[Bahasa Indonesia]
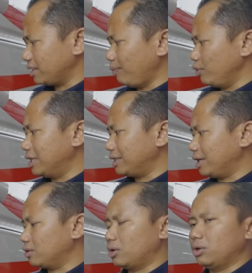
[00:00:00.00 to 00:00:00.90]
dia punya
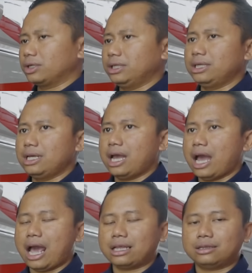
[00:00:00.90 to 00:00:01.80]
teknologi
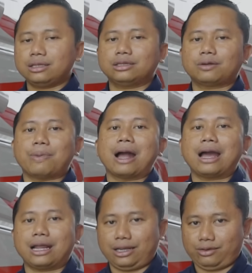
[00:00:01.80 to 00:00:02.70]
anti
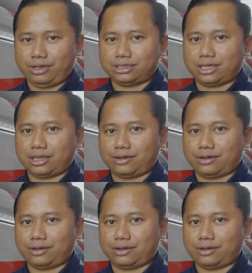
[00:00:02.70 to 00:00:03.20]
terbakar itu yang saya